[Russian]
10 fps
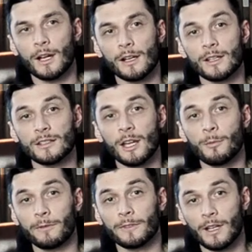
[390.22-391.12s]
как раз Time
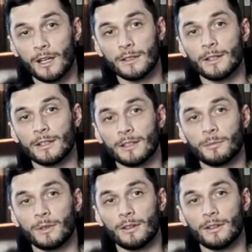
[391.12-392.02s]
of Night, это
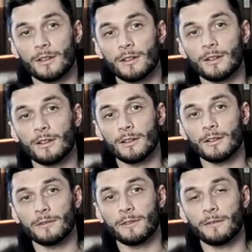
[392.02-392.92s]
был э,
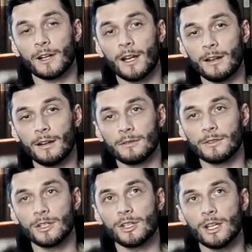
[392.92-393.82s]
февраль
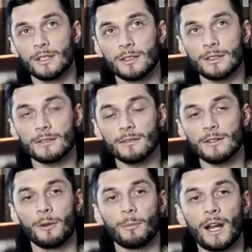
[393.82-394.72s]
2011,
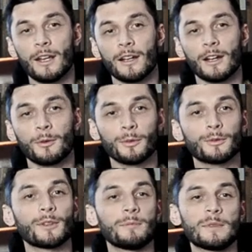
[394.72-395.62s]
маленькое
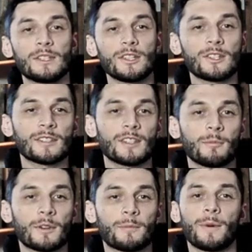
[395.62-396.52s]
уютное местечко
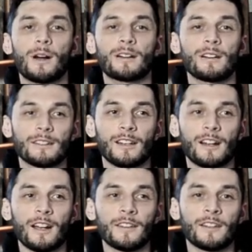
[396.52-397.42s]
Summer Bar
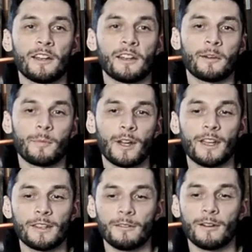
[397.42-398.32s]
на канале
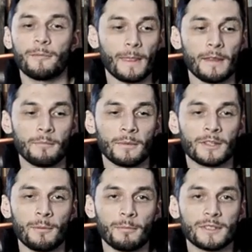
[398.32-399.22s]
Грибоедова. Мы
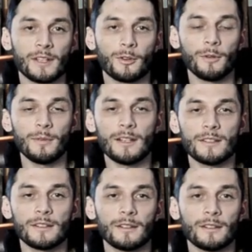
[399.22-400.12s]
там
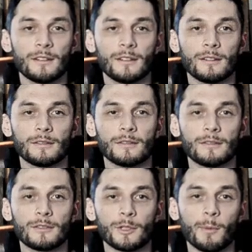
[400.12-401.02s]
познакомились и
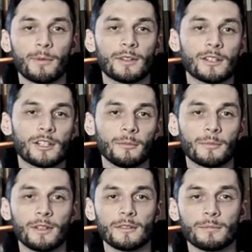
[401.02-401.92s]
Тёма предложил
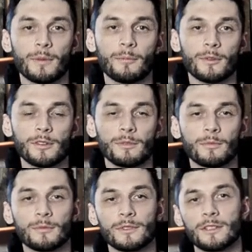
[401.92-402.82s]
мне помочь
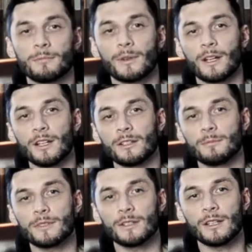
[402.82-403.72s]
ему с этим
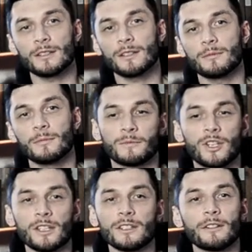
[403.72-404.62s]
проектом, заняться
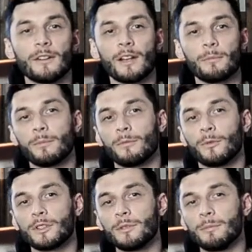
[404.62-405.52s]
Честно говоря, вот